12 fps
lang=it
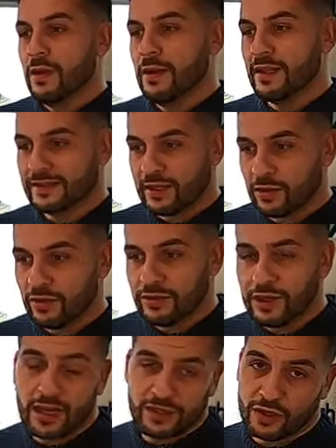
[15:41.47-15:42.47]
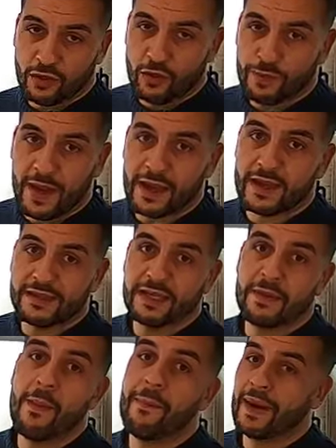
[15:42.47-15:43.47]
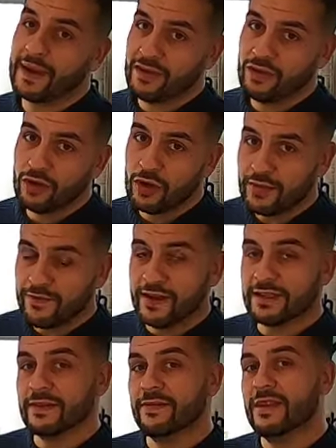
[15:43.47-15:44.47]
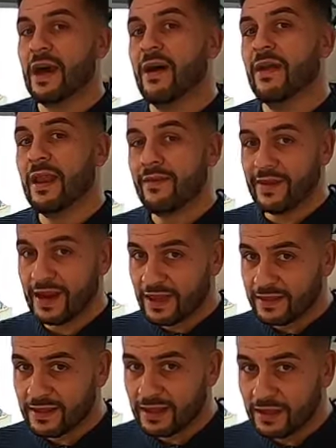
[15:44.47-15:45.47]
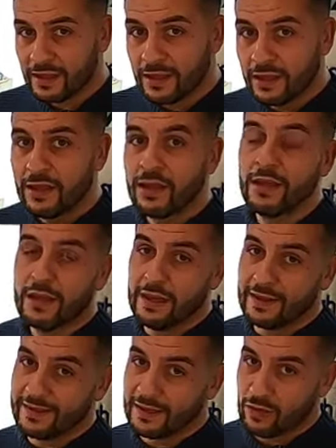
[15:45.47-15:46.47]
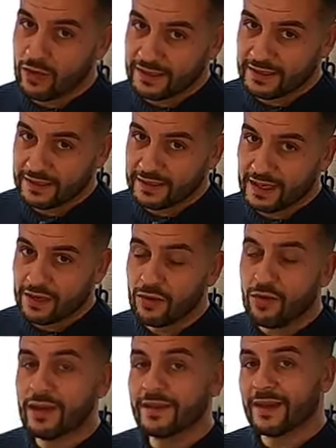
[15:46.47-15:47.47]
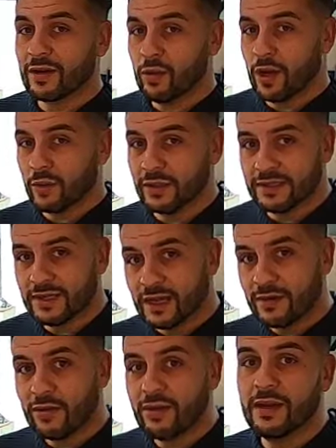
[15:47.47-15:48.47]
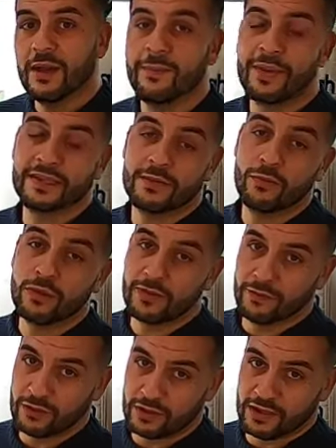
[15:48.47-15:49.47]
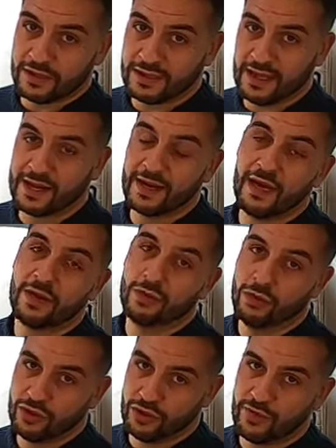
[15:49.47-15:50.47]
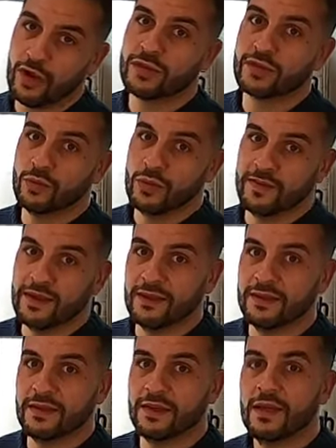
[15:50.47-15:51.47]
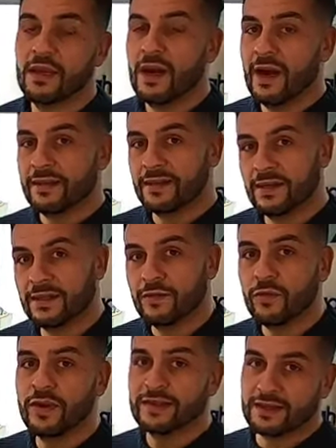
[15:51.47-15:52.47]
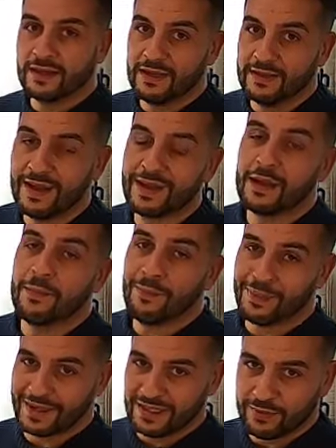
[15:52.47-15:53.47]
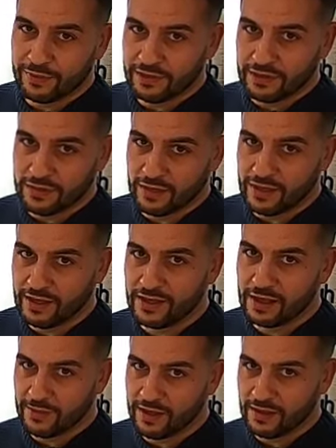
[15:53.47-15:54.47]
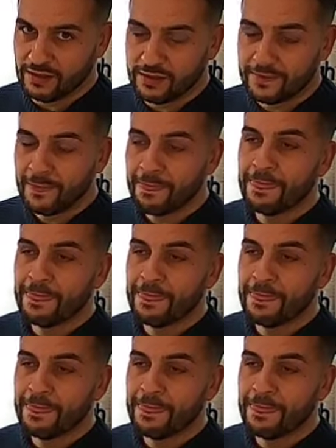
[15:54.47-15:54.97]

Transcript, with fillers: La seconda, il secondo pack che si chiama Pack Enjoy invece vi dà la veranda, l'attacco gas esterno, l'attacco acqua esterno, la presa multifunzione esterna 12 volt, 220, antenna tv e satellitare predisposizione chiaramente